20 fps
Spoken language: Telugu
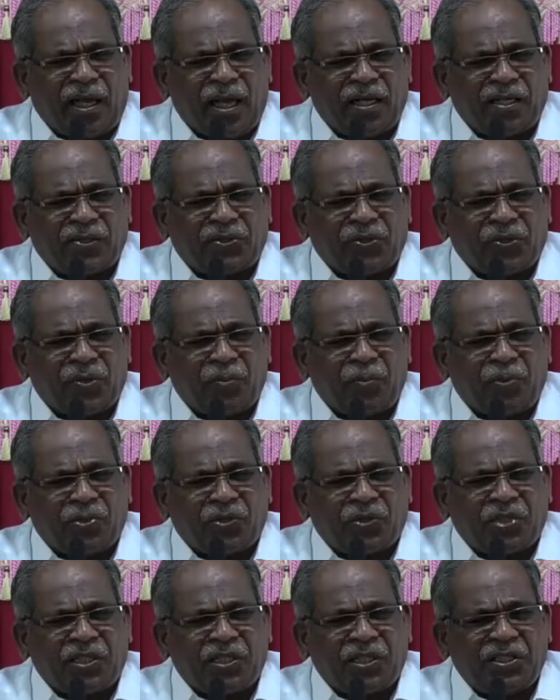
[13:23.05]
ఆయనతో
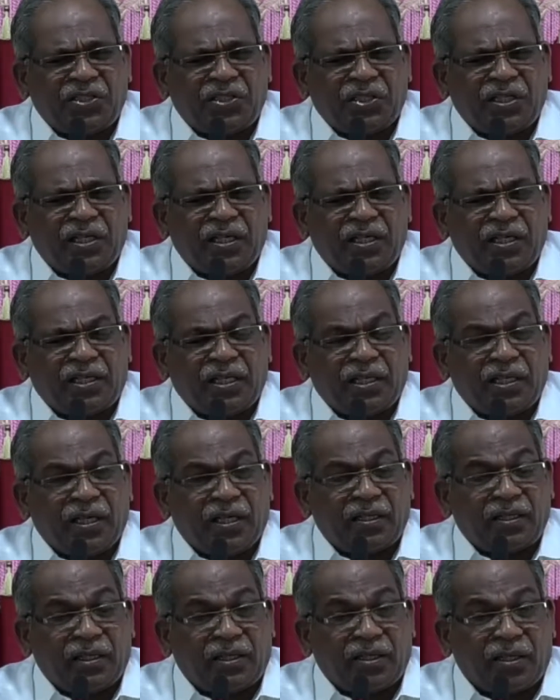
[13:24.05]
ముచ్చటించడానికి
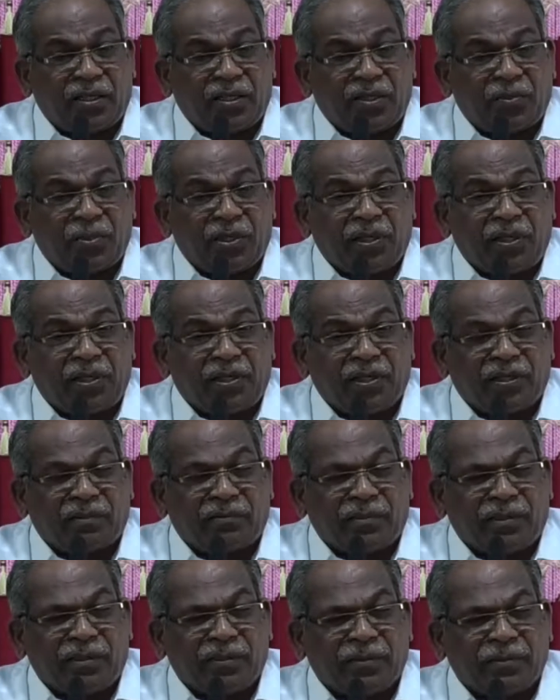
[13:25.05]
అధికారము కలిగిన
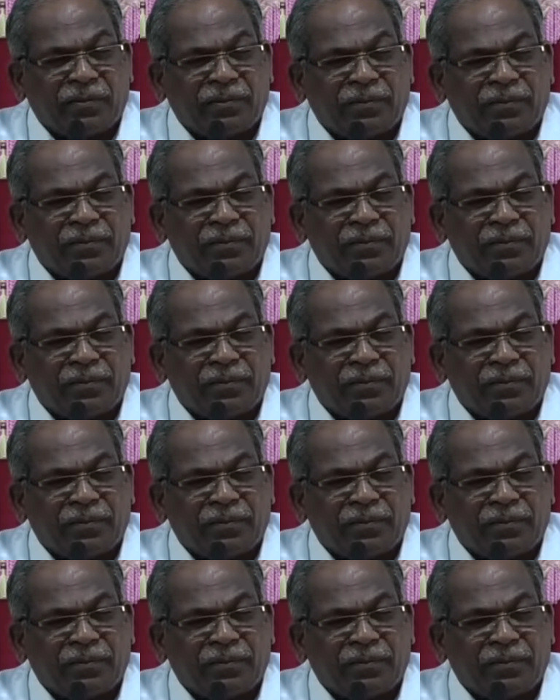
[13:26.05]
వాడు